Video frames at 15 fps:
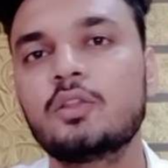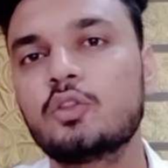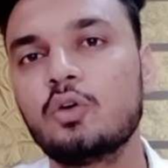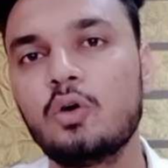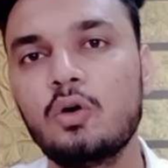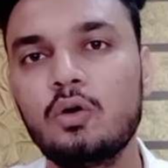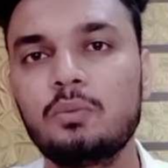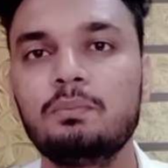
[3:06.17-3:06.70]
तो
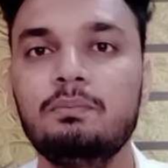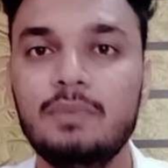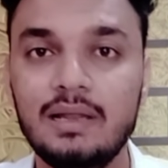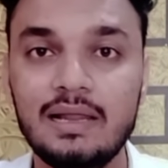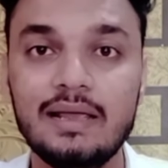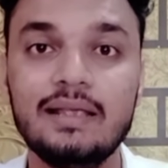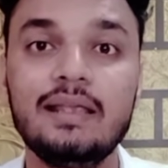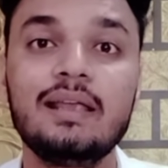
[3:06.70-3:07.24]

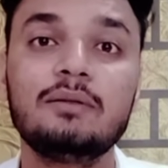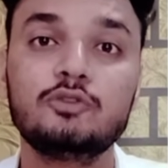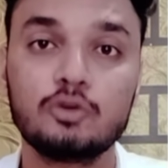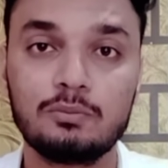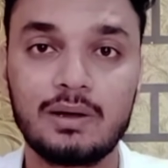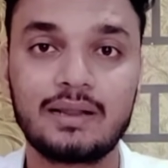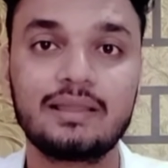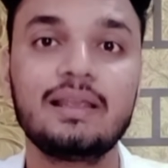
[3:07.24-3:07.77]
मिलेगी जो
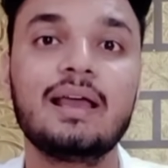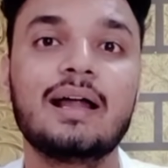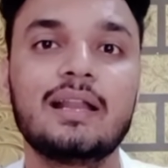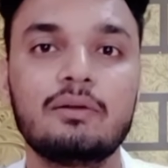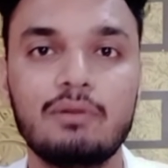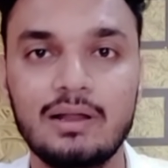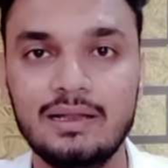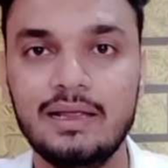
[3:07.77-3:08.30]
भर्ती आने
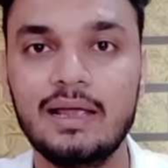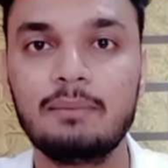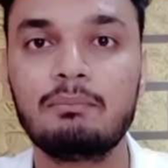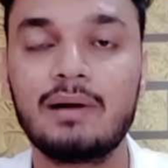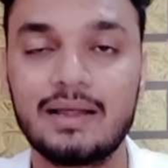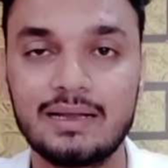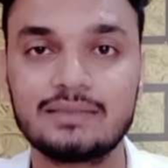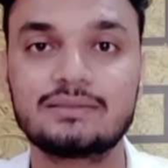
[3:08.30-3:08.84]
वाली है
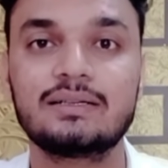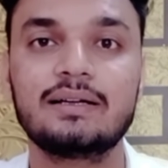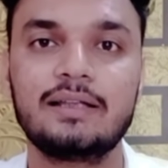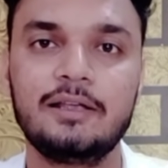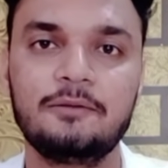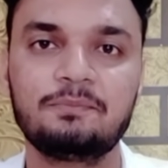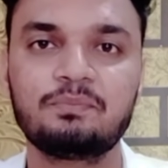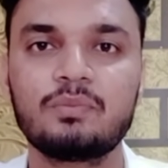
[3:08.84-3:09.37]
महाराष्ट्र की